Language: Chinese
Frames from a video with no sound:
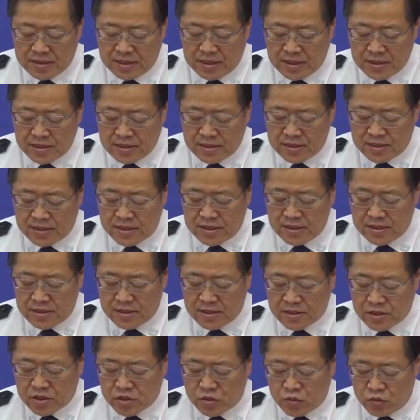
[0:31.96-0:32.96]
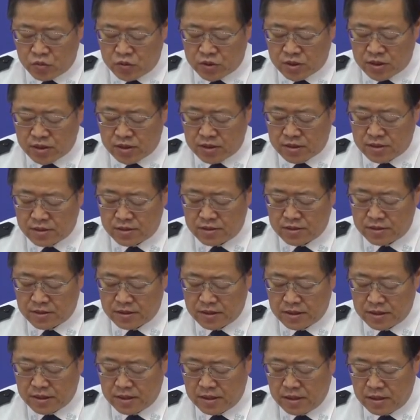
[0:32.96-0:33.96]
截止今日十五时，
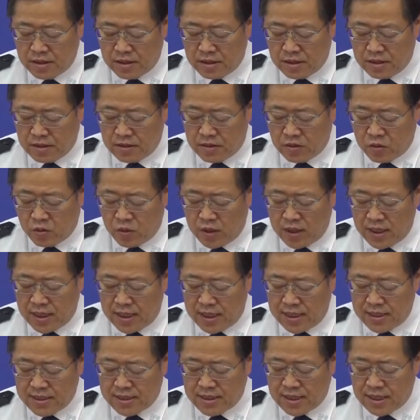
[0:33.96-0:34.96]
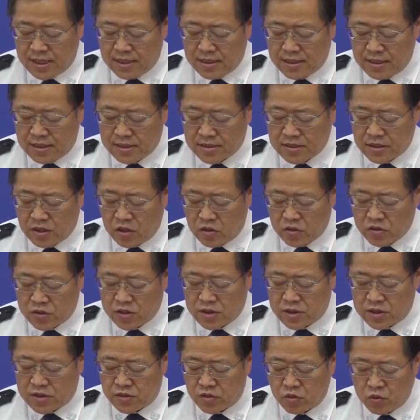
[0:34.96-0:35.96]
关联天堂超
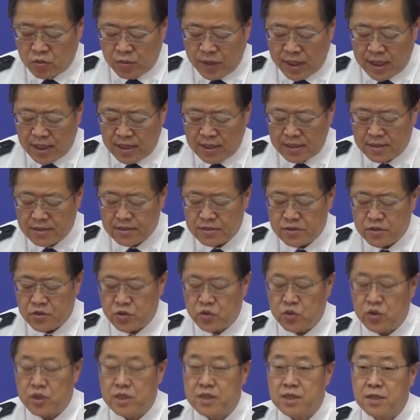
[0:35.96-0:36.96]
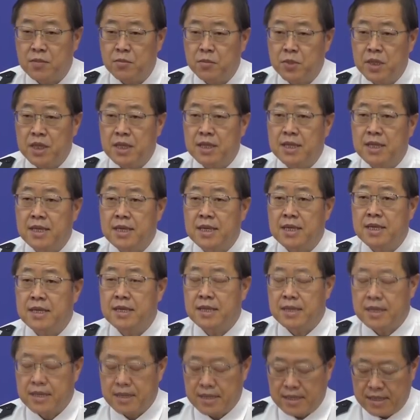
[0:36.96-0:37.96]
市酒吧确诊病例
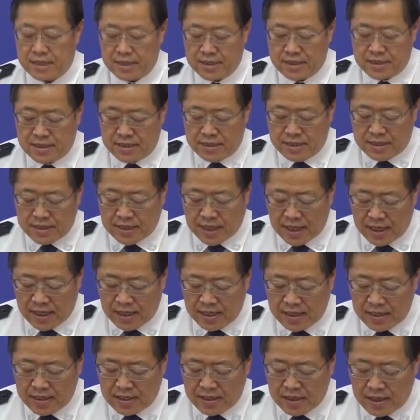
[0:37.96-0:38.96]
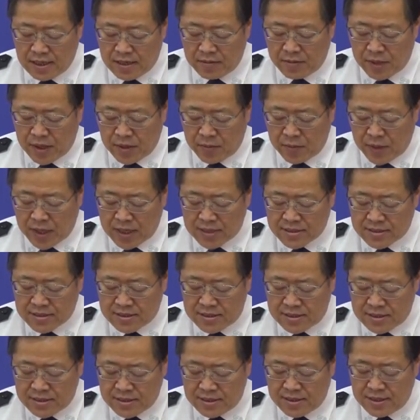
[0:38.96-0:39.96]
已达二百八
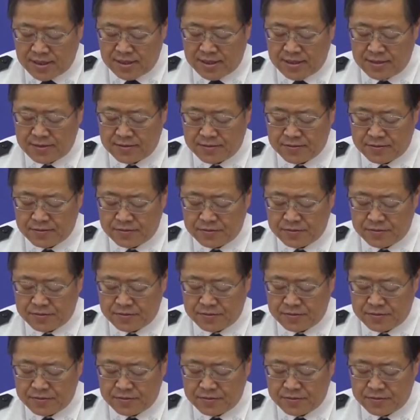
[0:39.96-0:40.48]
十七例。